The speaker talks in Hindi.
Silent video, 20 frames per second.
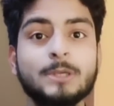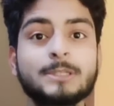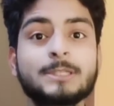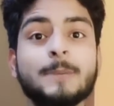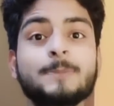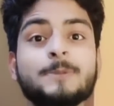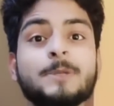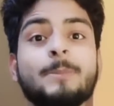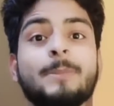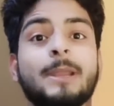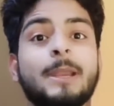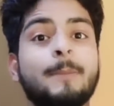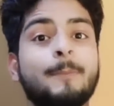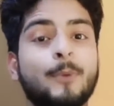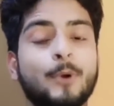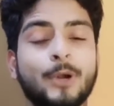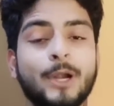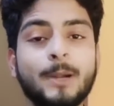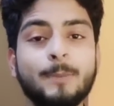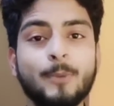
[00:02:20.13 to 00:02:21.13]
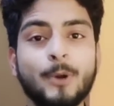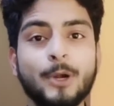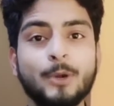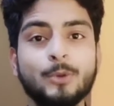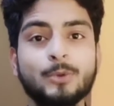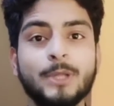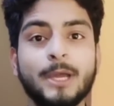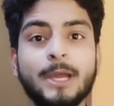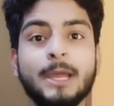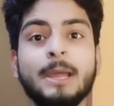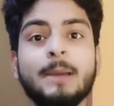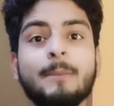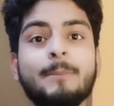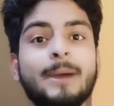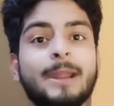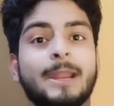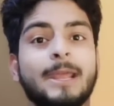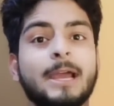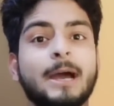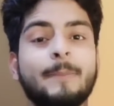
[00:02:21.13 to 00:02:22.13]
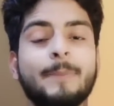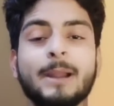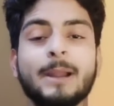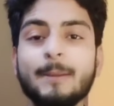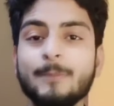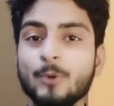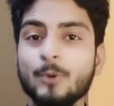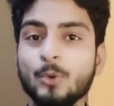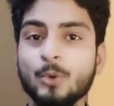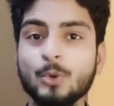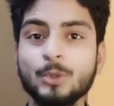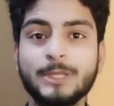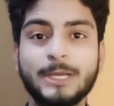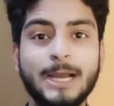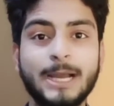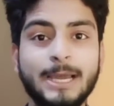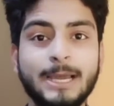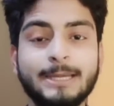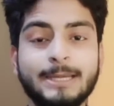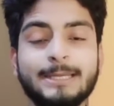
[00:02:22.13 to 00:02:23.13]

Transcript: सबसे मेन इंपॉर्टेंट पॉइंट होता है मैंने यहाँ पर आप लोगों को दिखाया